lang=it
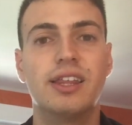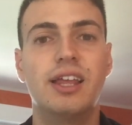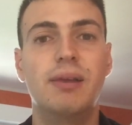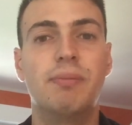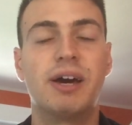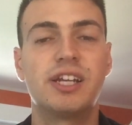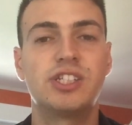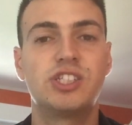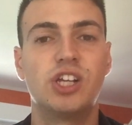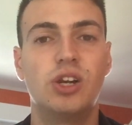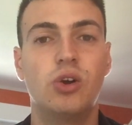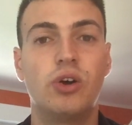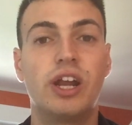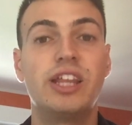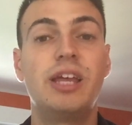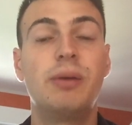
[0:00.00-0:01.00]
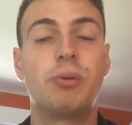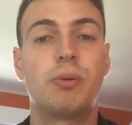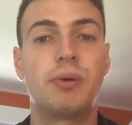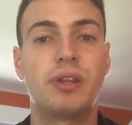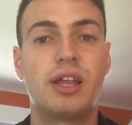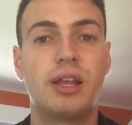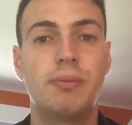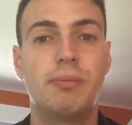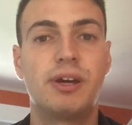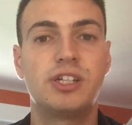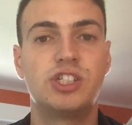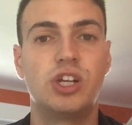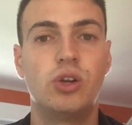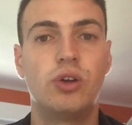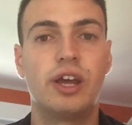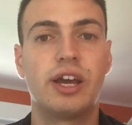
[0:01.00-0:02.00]
del Barcellona, di proprietà del
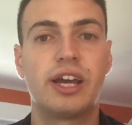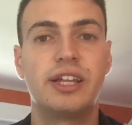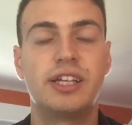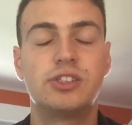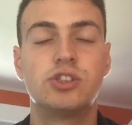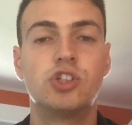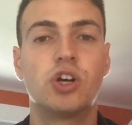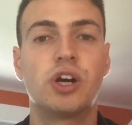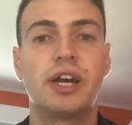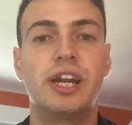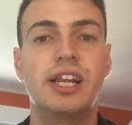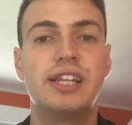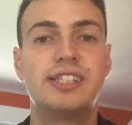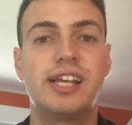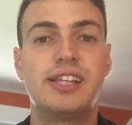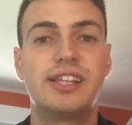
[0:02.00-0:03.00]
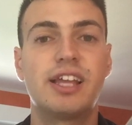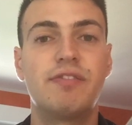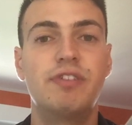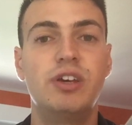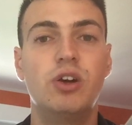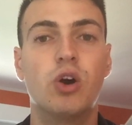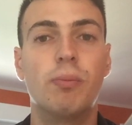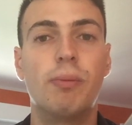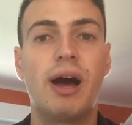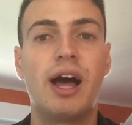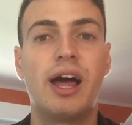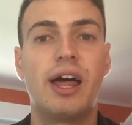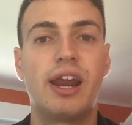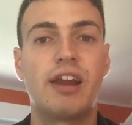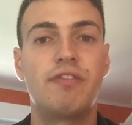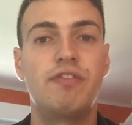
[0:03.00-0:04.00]
Barcellona che adesso gioca nel Celta Vigo,
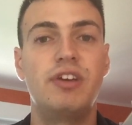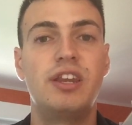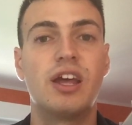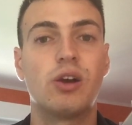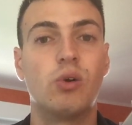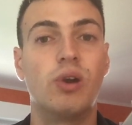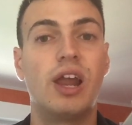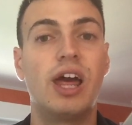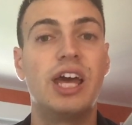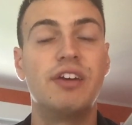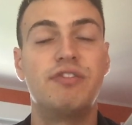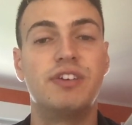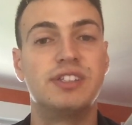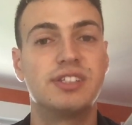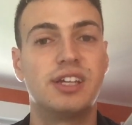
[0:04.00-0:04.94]
ma Rafinha con la F